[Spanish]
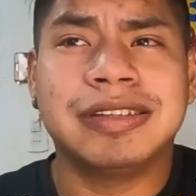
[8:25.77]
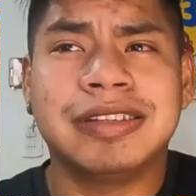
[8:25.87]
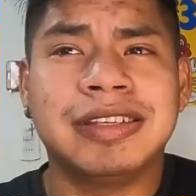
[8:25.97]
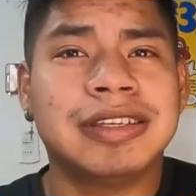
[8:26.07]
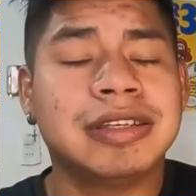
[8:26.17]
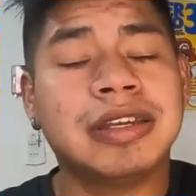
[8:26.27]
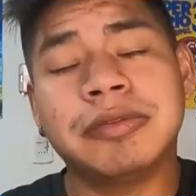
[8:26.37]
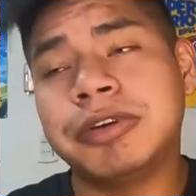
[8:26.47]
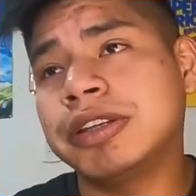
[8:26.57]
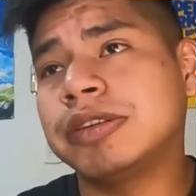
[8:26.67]
Dije, ya
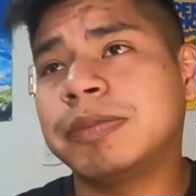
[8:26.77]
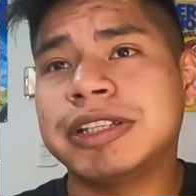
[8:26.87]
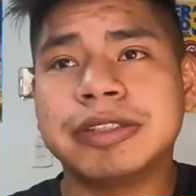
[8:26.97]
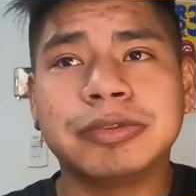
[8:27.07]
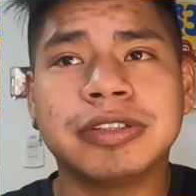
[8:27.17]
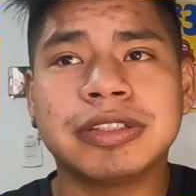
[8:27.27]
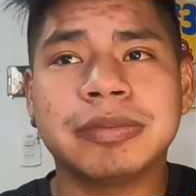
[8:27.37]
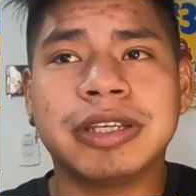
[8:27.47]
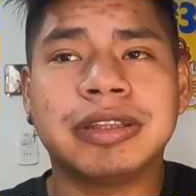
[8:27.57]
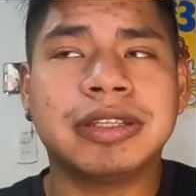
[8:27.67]
bueno, para el segundo
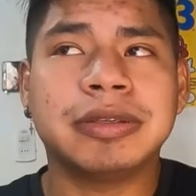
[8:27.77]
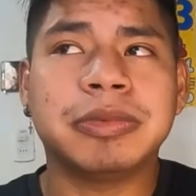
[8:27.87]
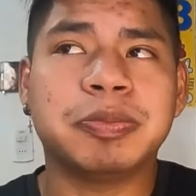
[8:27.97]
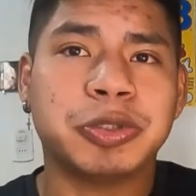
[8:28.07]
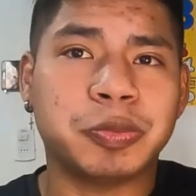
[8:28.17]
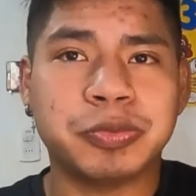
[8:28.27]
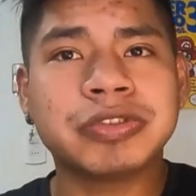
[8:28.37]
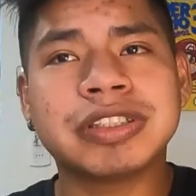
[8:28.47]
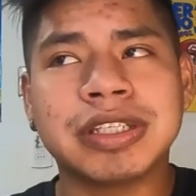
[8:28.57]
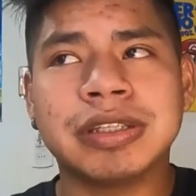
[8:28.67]
semestre me
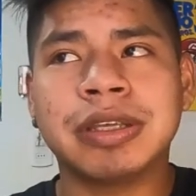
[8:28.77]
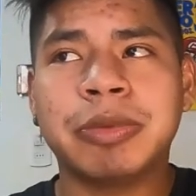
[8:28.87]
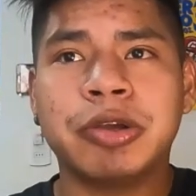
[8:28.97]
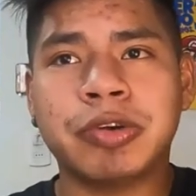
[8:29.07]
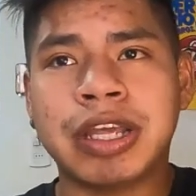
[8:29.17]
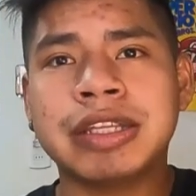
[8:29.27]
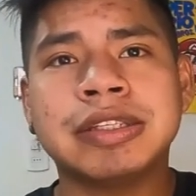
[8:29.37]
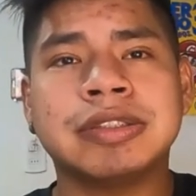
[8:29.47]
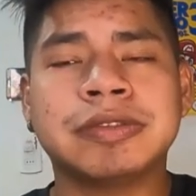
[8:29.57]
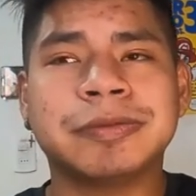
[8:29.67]
propuse de mejorar
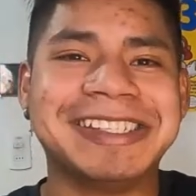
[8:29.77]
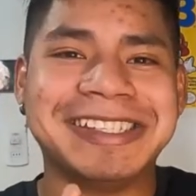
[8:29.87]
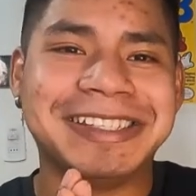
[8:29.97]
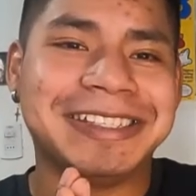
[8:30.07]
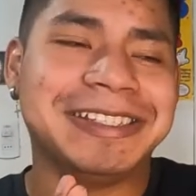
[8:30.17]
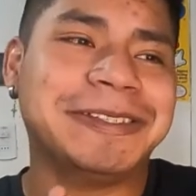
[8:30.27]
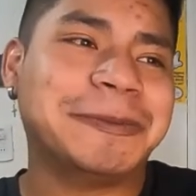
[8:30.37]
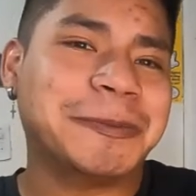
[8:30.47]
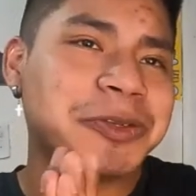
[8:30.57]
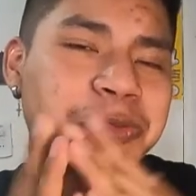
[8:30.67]
eso. Y,
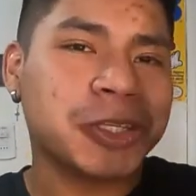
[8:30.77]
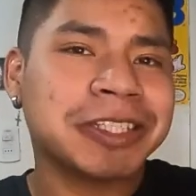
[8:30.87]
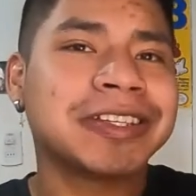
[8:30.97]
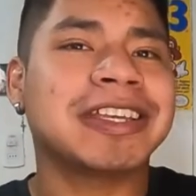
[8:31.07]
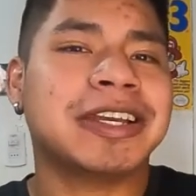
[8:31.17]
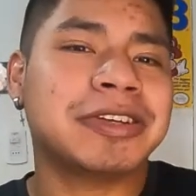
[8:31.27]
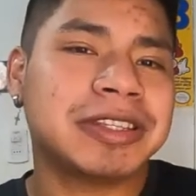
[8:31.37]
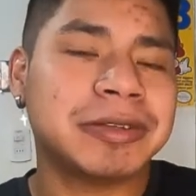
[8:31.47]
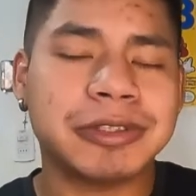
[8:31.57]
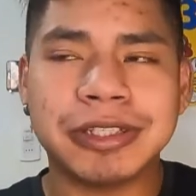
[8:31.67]
y por eso es que hago
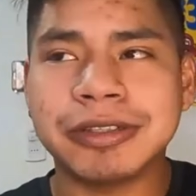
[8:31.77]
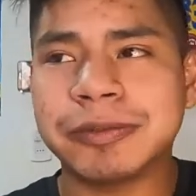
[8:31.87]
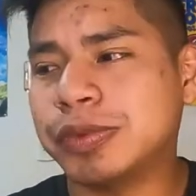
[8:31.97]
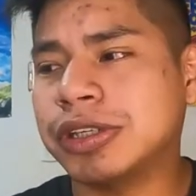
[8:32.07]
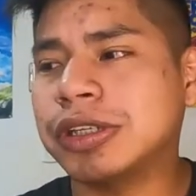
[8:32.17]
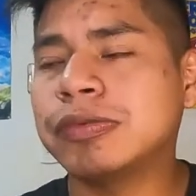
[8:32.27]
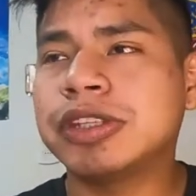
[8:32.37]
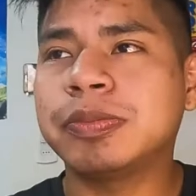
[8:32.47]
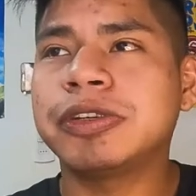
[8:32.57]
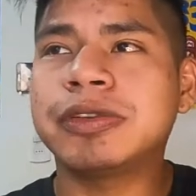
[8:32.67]
este video, porque es un
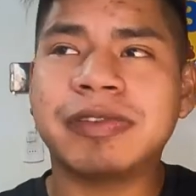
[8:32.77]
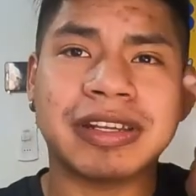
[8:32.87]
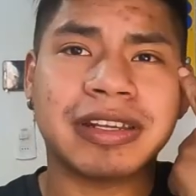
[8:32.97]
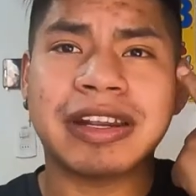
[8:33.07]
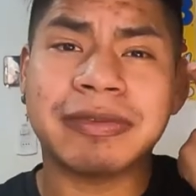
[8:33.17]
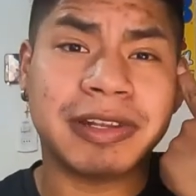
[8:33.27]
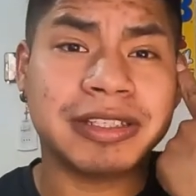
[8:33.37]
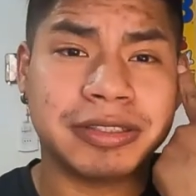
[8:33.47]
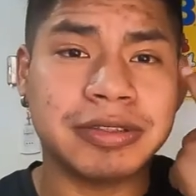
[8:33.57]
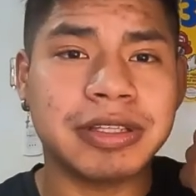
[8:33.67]
tipo de
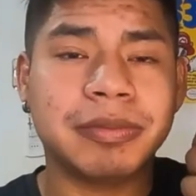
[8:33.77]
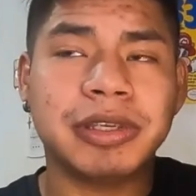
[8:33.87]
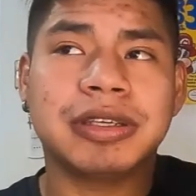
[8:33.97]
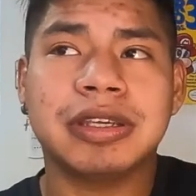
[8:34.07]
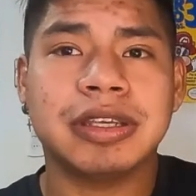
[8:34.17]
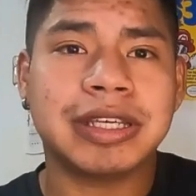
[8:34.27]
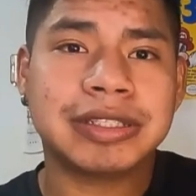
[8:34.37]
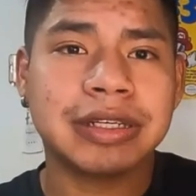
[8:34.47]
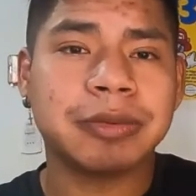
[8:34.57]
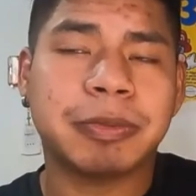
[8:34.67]
reflexión también que quiero
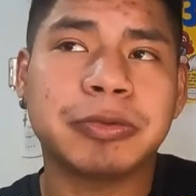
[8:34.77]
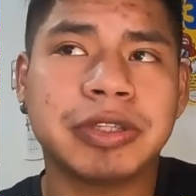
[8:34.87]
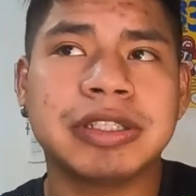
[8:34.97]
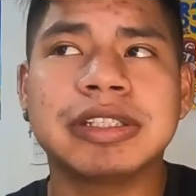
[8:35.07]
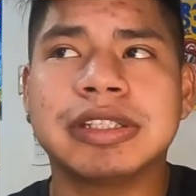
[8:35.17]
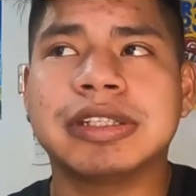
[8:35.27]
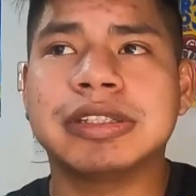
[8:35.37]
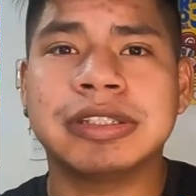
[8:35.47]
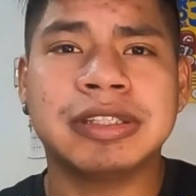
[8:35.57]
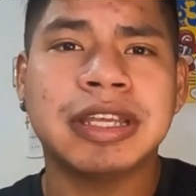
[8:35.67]
hacerle para ustedes, que
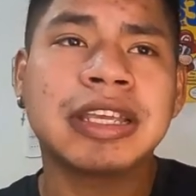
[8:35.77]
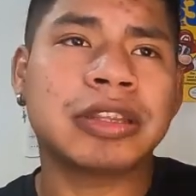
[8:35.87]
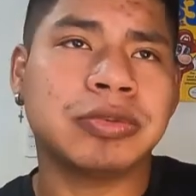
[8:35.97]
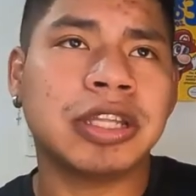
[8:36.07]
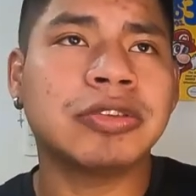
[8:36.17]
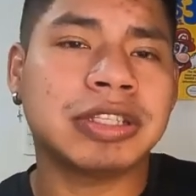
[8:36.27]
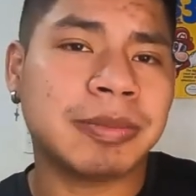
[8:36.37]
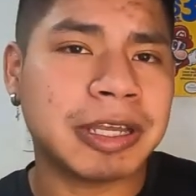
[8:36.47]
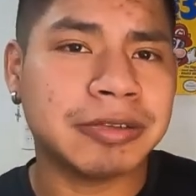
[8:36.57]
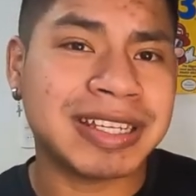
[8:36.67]
si están estudiando otra,
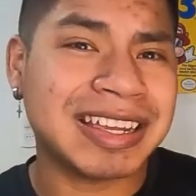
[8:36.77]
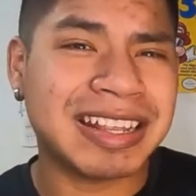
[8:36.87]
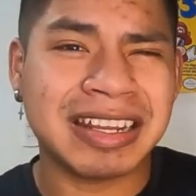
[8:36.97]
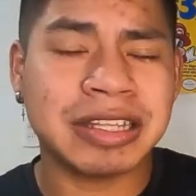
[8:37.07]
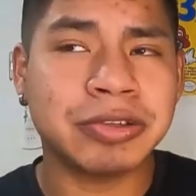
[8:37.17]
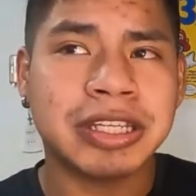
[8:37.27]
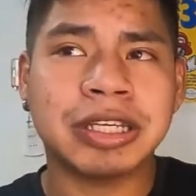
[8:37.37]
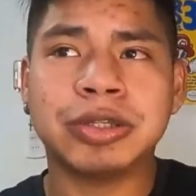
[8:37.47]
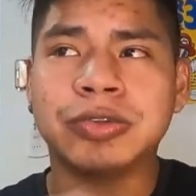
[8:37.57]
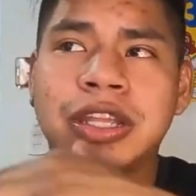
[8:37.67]
otra carrera o están
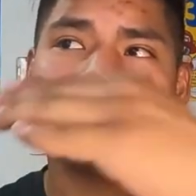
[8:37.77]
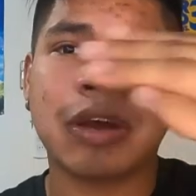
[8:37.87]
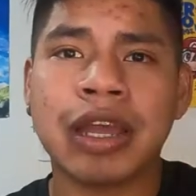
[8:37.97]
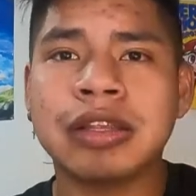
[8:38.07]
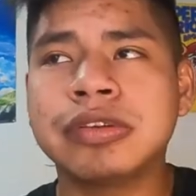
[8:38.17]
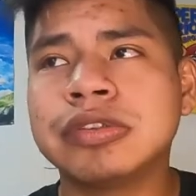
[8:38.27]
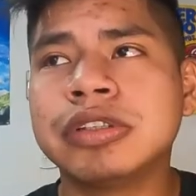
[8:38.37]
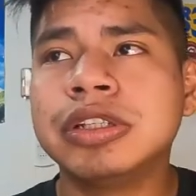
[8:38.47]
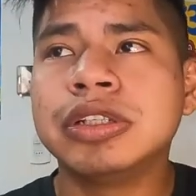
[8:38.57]
estudiando algo